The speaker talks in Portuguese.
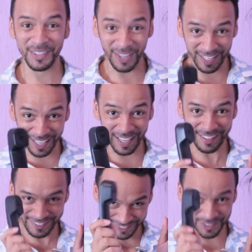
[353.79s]
E vai ganhar,
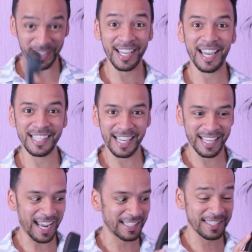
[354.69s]
e vai ganhar linha
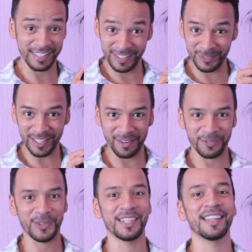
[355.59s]
grátis e um
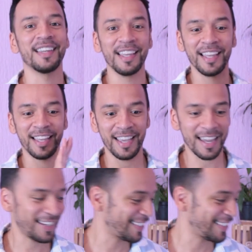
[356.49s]
telefone. Era